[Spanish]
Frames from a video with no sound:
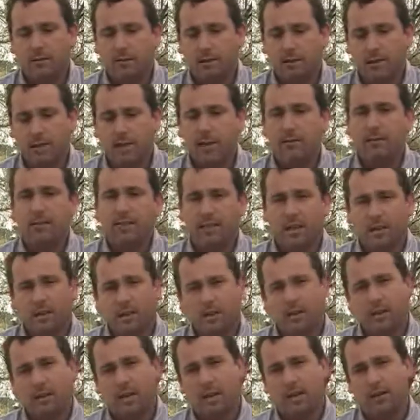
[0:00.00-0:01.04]

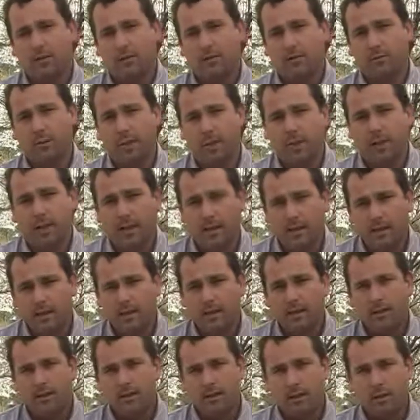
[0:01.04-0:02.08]
dinamizador de la economía
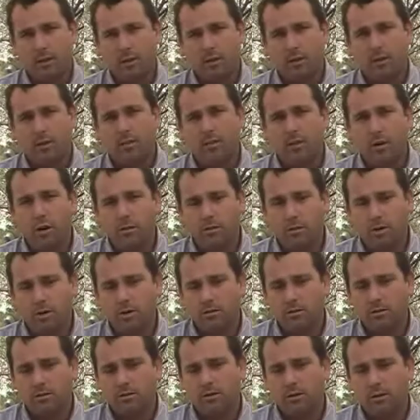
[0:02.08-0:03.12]
de nuestros
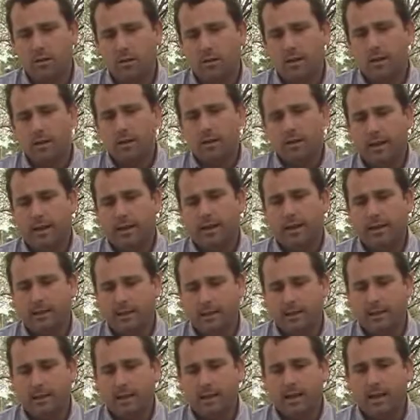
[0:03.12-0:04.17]
pueblos
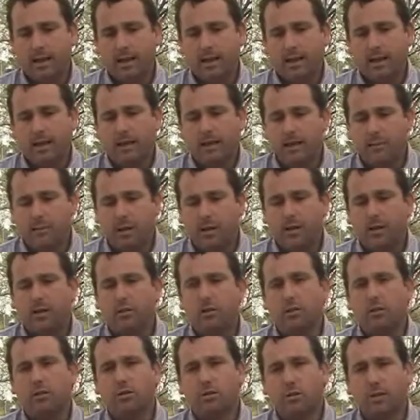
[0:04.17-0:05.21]
este, y bueno,
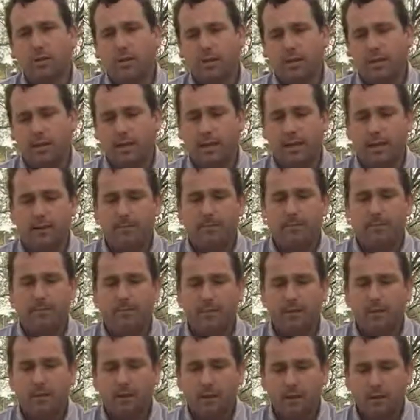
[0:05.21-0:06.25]
con, todo este,
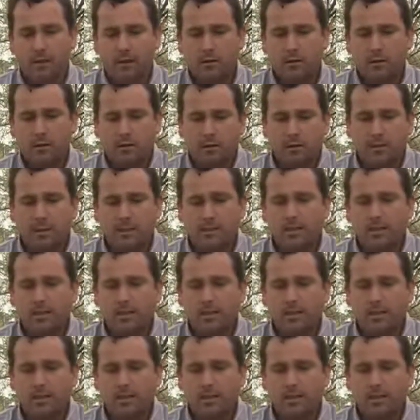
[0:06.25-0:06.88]
con toda esta